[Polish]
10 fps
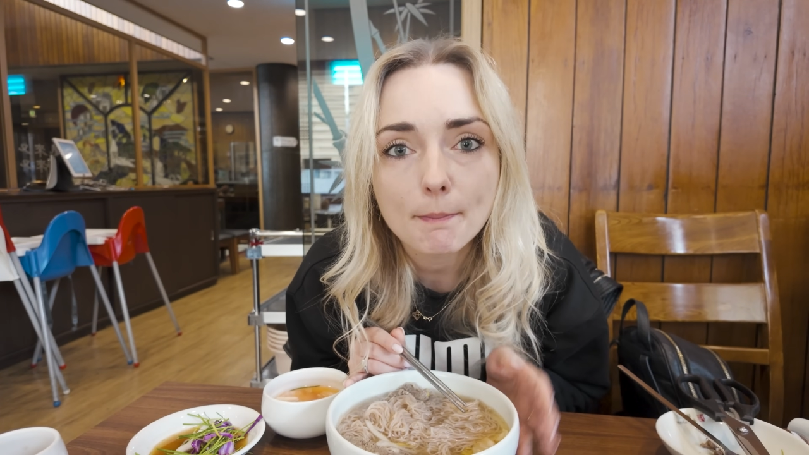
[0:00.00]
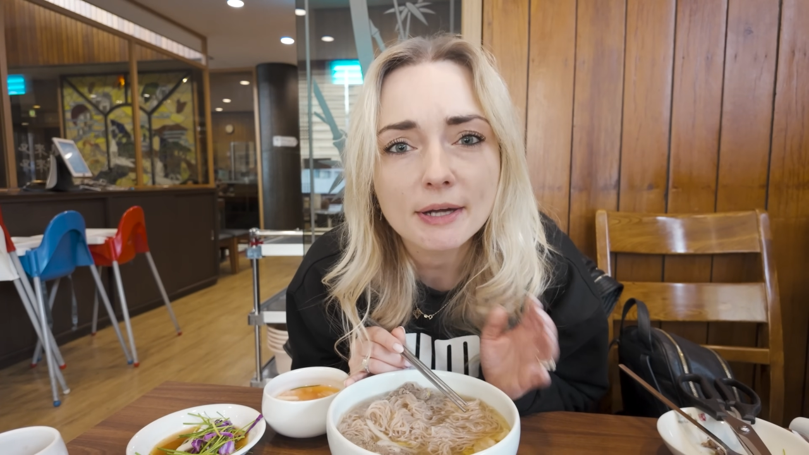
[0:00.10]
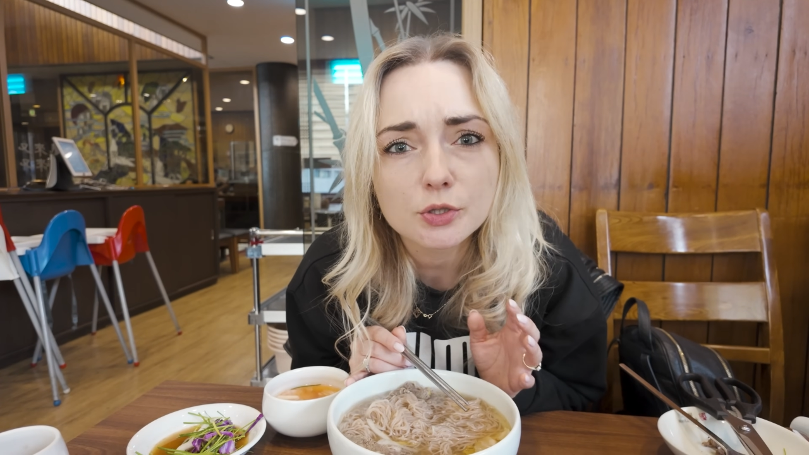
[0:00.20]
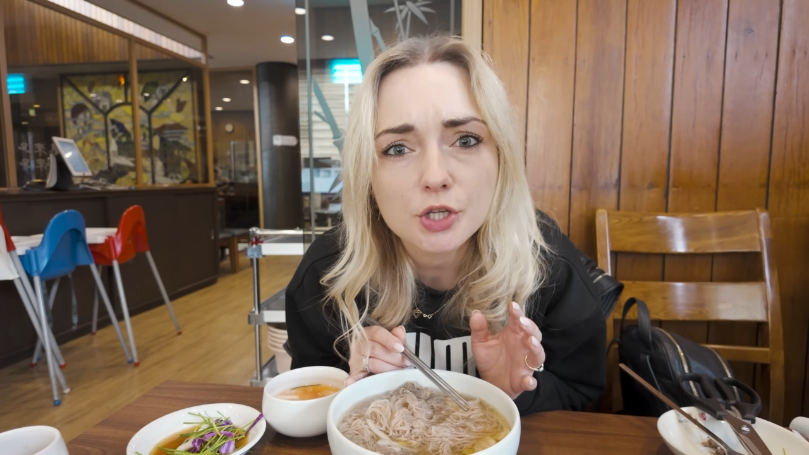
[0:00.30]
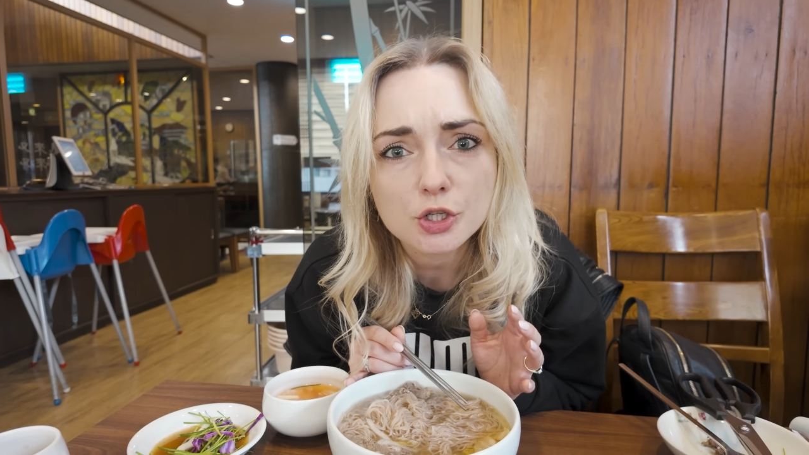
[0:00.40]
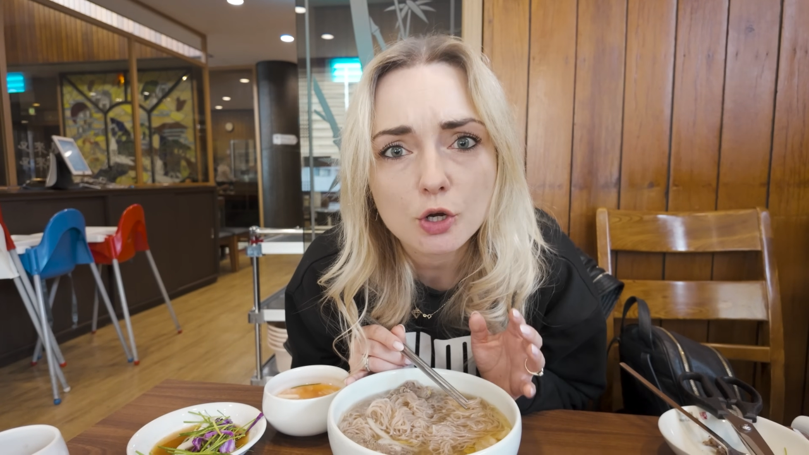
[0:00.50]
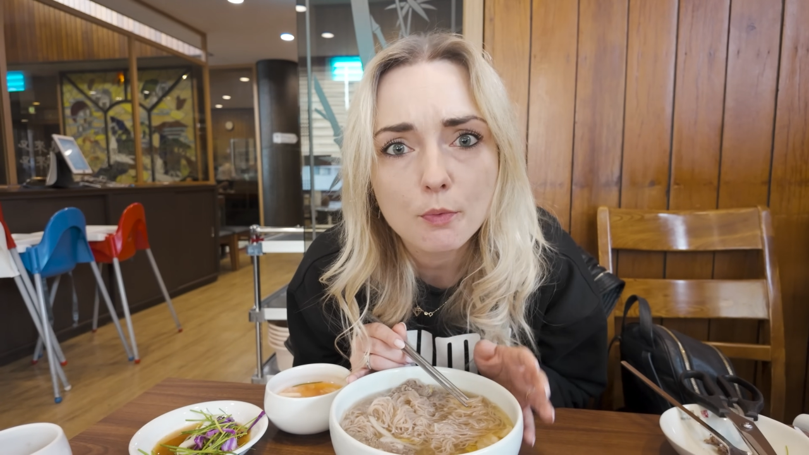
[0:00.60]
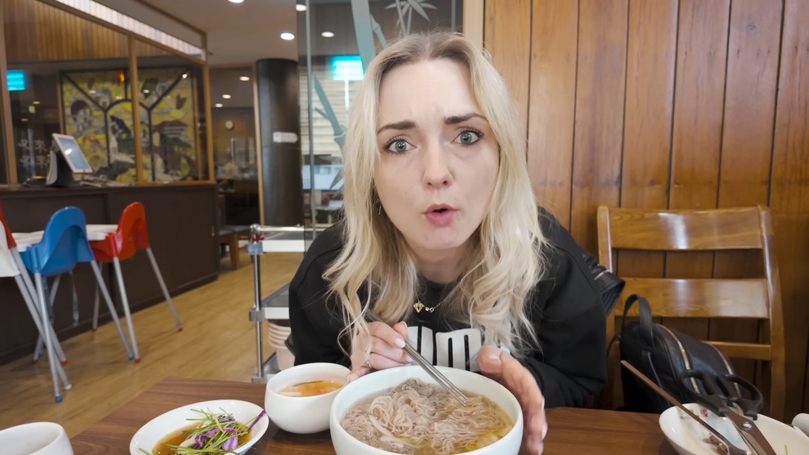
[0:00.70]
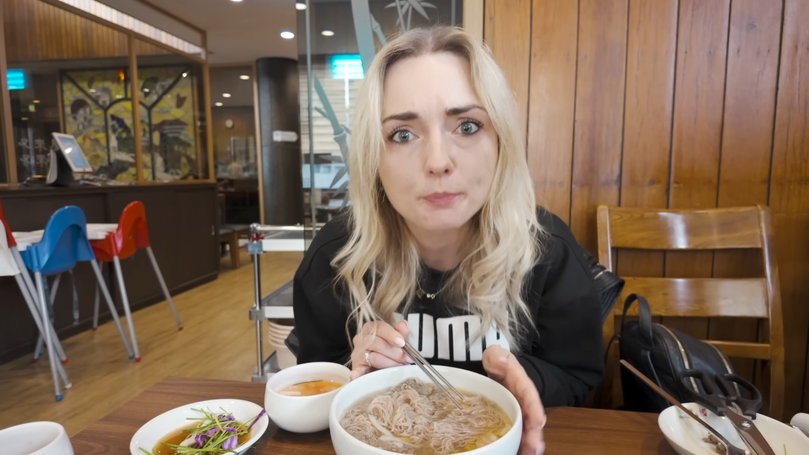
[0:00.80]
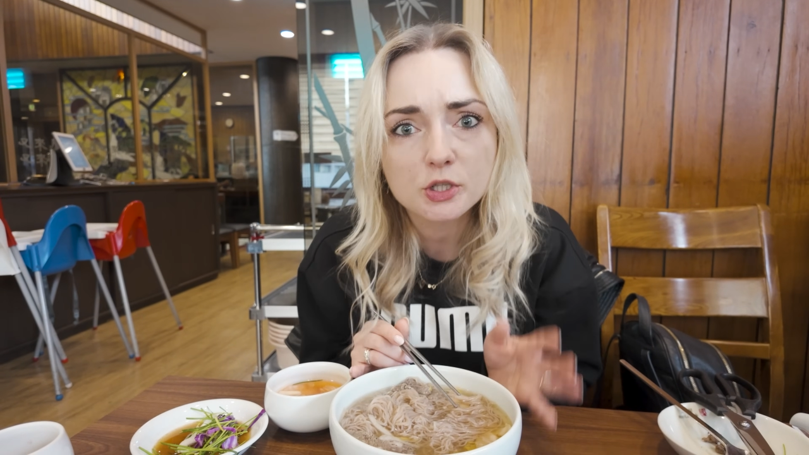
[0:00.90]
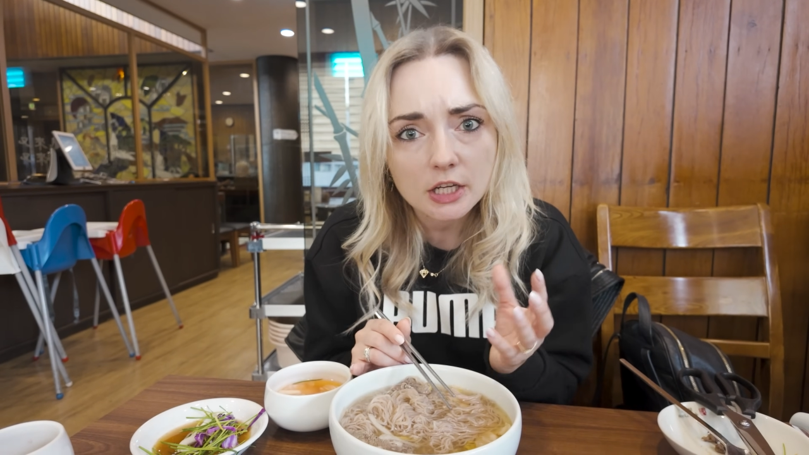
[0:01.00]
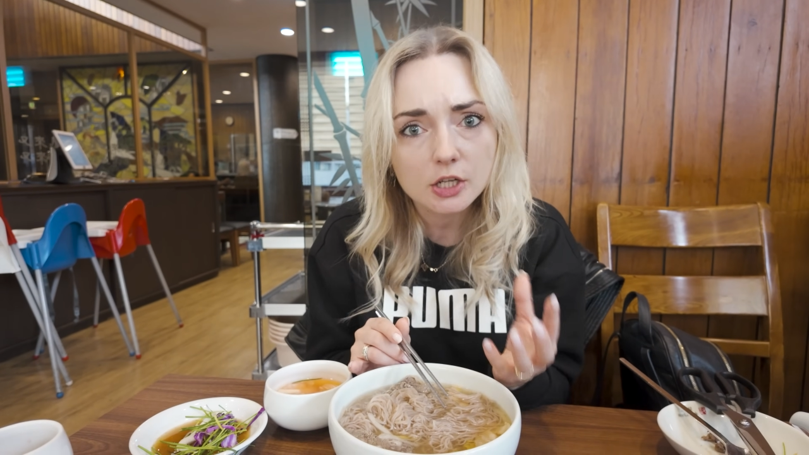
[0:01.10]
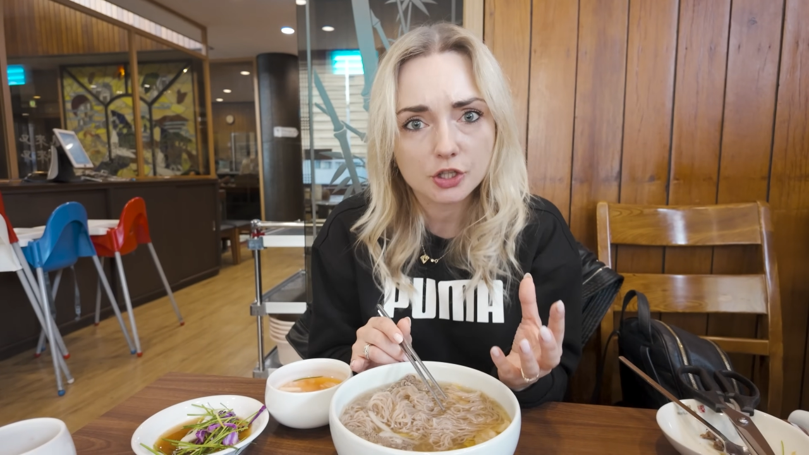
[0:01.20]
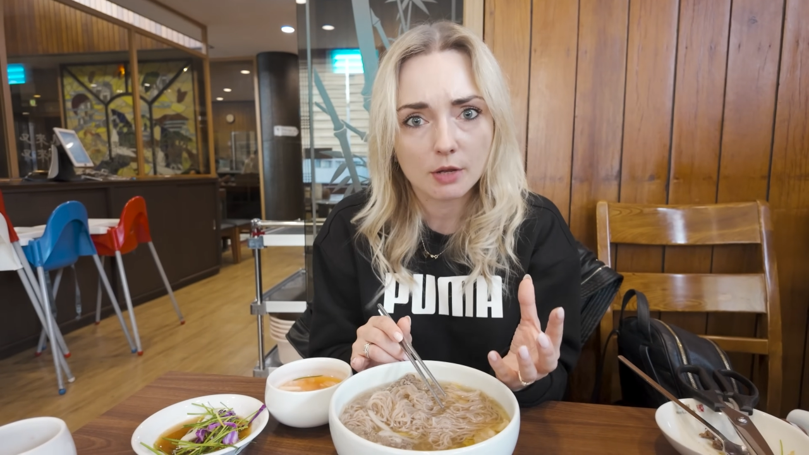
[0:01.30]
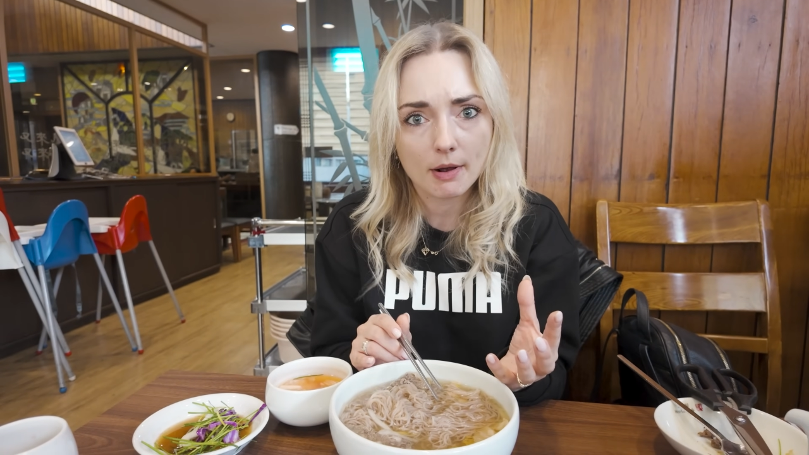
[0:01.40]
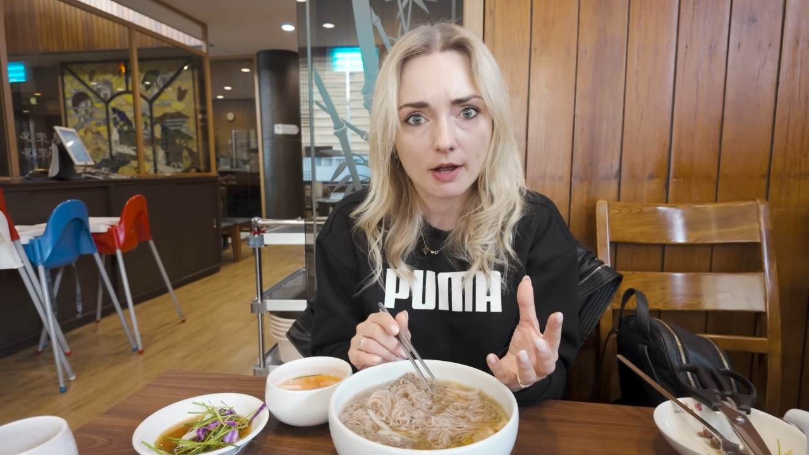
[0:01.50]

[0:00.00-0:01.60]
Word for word: Bardzo ciężko było przegryźć ten